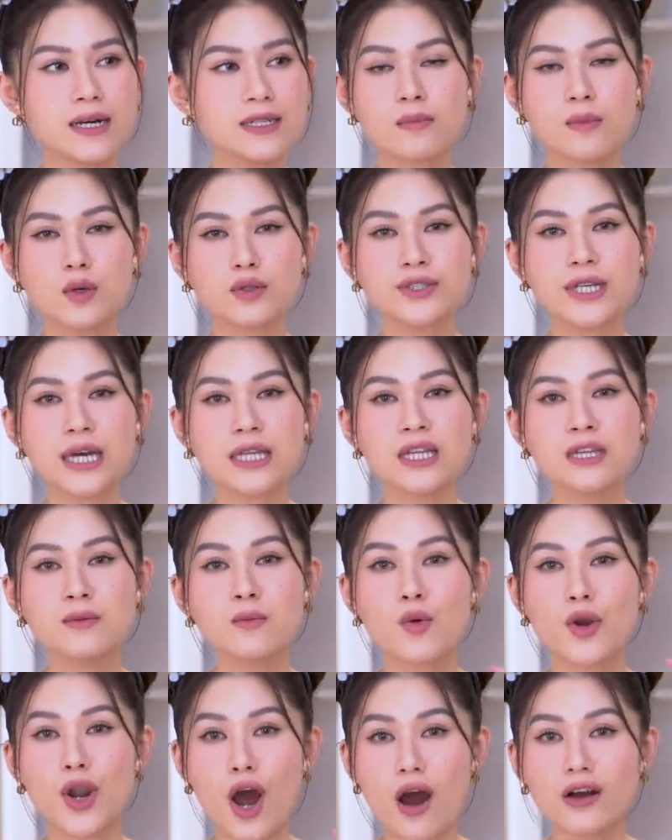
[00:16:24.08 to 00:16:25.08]
màu xanh với
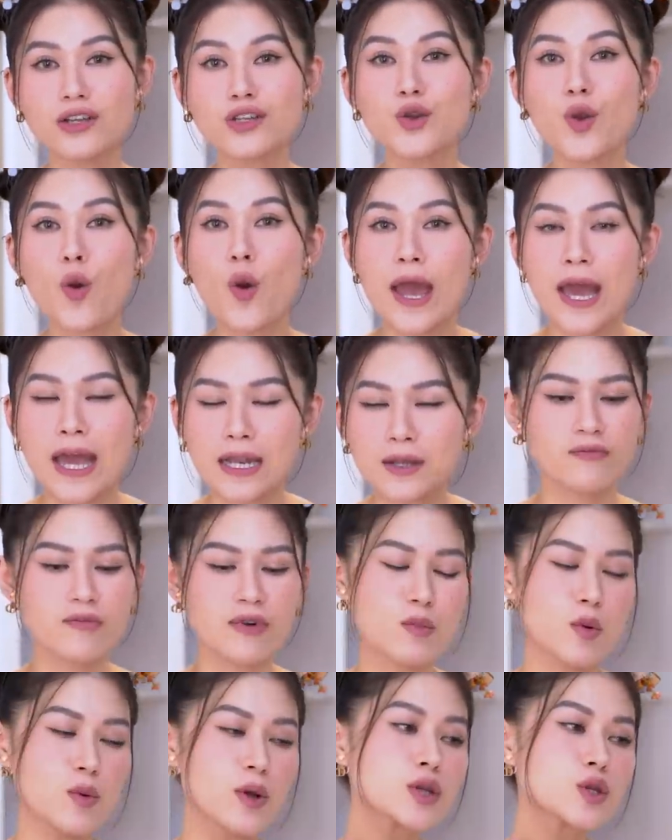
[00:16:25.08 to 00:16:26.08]
màu đỏ cho Noel, và
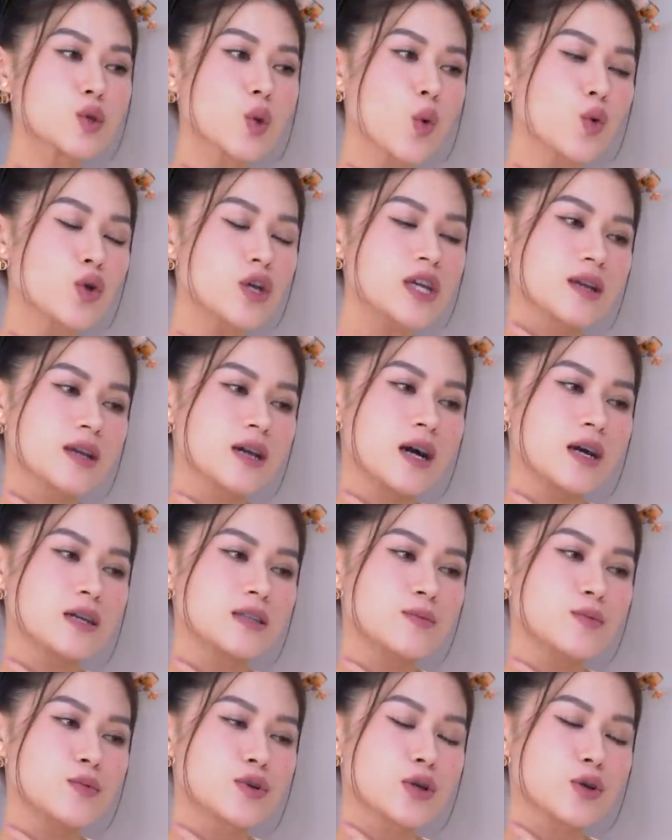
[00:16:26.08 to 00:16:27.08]
một cái túi
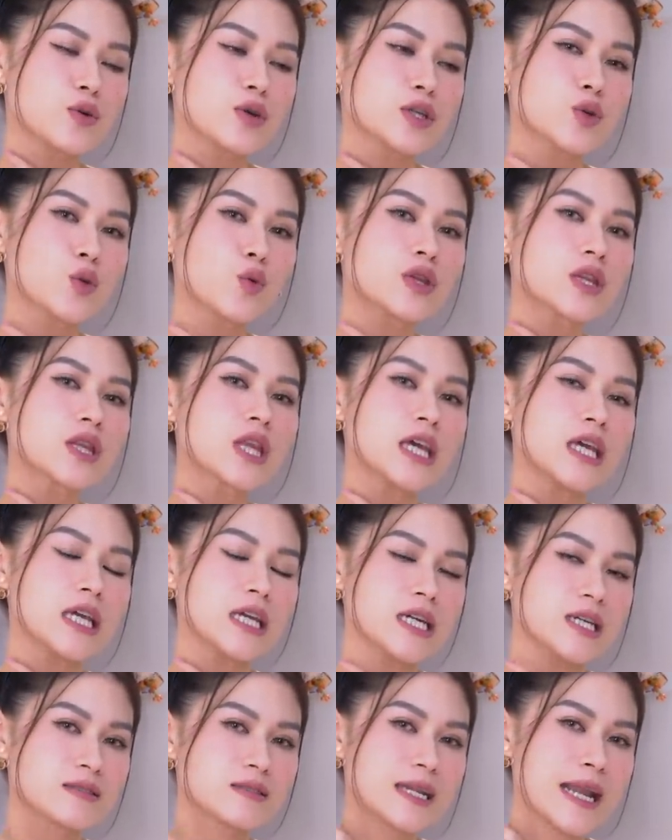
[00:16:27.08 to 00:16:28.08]
giống như kiểu cái túi tiền
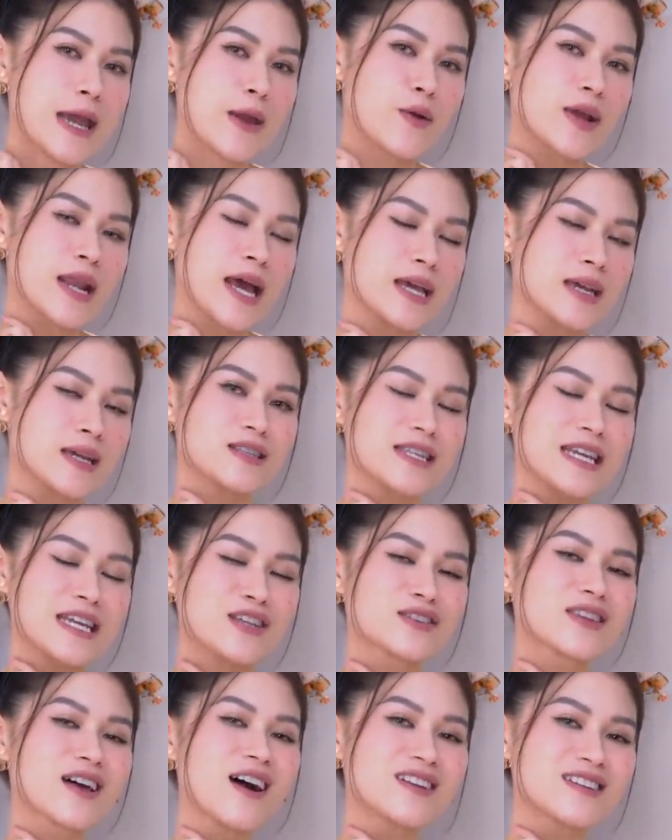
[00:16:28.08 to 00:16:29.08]
á, đeo ở đây dành cho
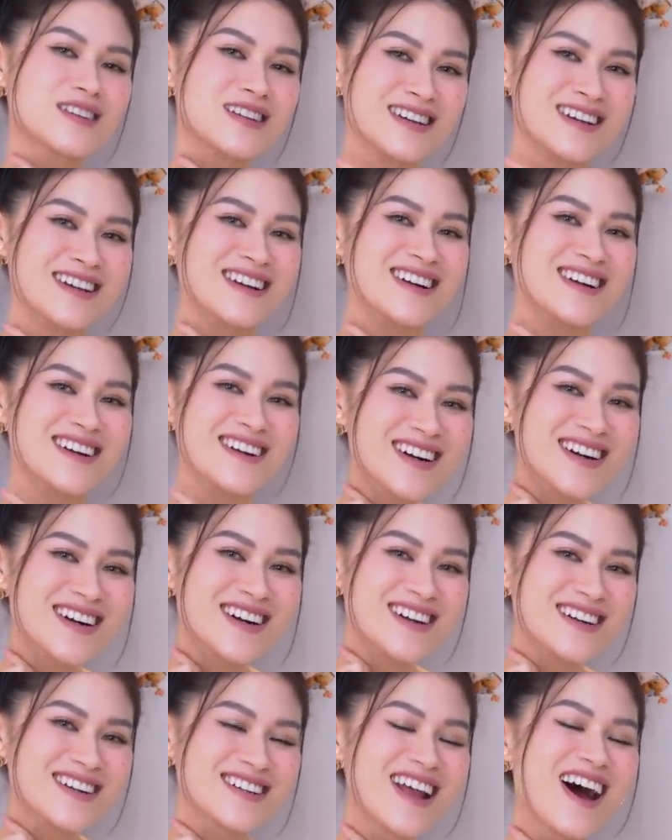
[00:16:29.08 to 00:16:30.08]
Tết.
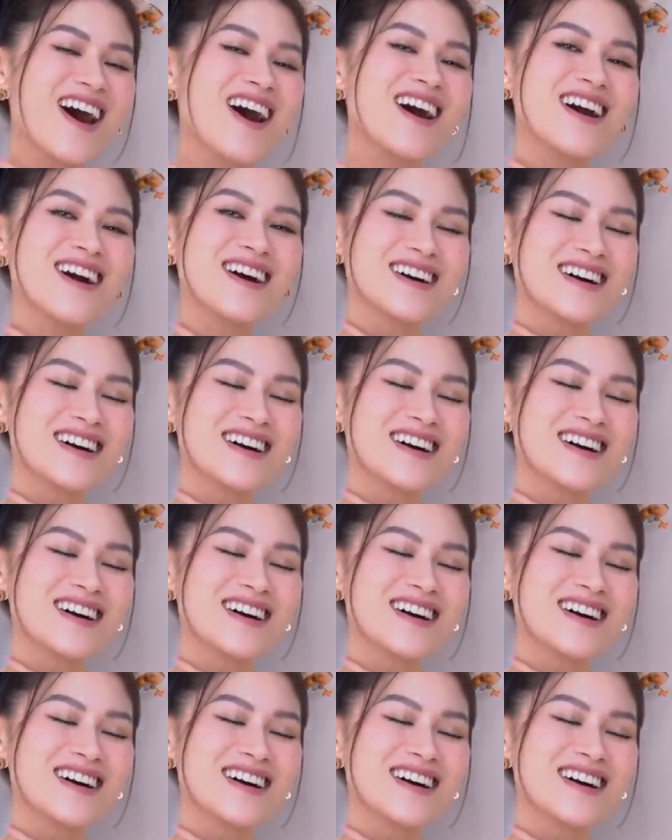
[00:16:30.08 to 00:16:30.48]
Đó.